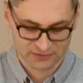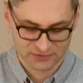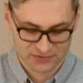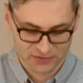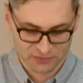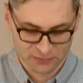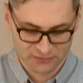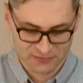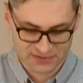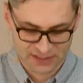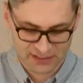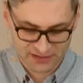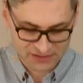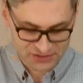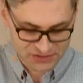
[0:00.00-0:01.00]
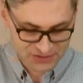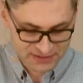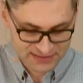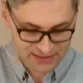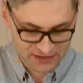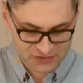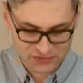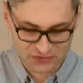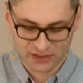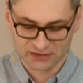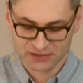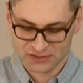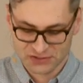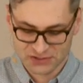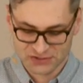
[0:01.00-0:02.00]
to co mówił Zachariasz i Izajasz o
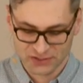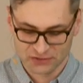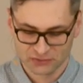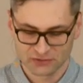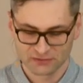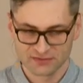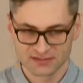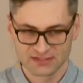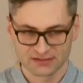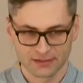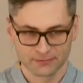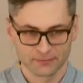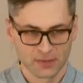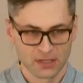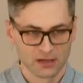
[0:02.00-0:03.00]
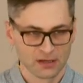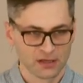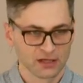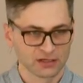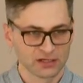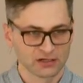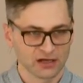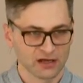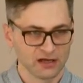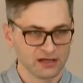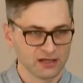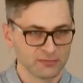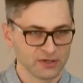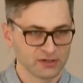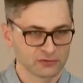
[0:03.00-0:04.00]
Janie Chrzcicielu, to widzę tam kilka
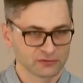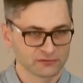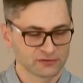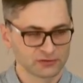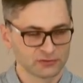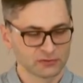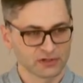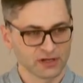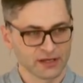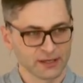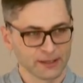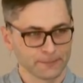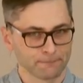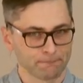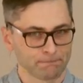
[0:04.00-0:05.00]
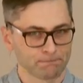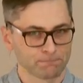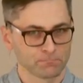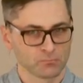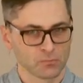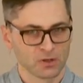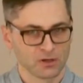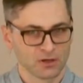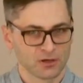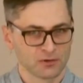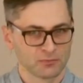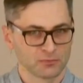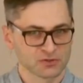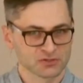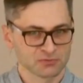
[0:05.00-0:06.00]
elementów, które
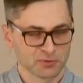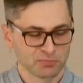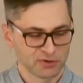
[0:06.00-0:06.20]
możemy